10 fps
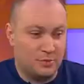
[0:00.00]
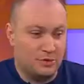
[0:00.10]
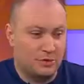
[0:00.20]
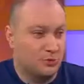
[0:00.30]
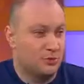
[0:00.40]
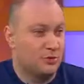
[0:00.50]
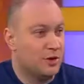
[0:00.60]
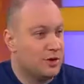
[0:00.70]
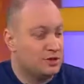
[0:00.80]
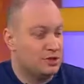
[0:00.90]
почему он
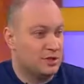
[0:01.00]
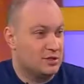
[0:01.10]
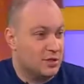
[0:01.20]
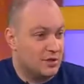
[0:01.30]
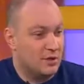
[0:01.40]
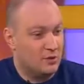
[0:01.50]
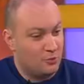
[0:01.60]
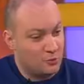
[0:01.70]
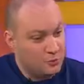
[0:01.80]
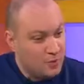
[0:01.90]
сейчас так
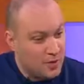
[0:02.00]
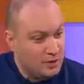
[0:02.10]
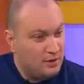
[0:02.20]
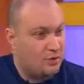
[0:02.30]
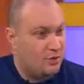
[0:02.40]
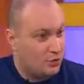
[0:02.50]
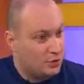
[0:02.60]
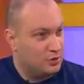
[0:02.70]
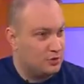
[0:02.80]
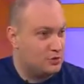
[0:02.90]
умело
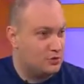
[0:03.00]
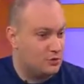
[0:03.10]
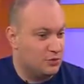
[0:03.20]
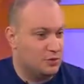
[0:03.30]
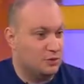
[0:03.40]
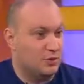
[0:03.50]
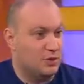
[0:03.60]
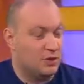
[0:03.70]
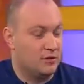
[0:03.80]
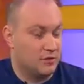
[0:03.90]
уходит от всего
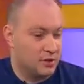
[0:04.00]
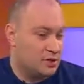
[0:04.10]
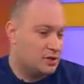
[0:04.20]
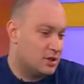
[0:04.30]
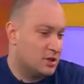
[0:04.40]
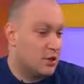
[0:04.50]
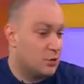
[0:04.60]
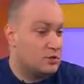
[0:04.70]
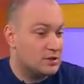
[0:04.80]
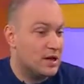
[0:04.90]
этого. И фактически
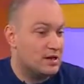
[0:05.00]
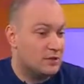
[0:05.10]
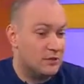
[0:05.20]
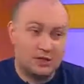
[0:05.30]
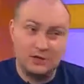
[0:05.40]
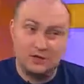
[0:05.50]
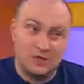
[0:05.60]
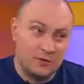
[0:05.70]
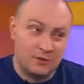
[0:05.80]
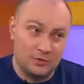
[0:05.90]
он знает ответы на
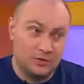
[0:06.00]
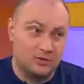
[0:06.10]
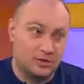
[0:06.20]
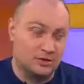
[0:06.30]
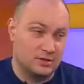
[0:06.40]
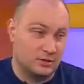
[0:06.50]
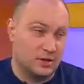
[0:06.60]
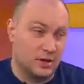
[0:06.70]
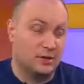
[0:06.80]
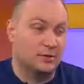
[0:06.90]
все вопросы, связанные с
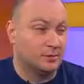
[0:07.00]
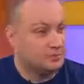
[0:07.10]
блокадой.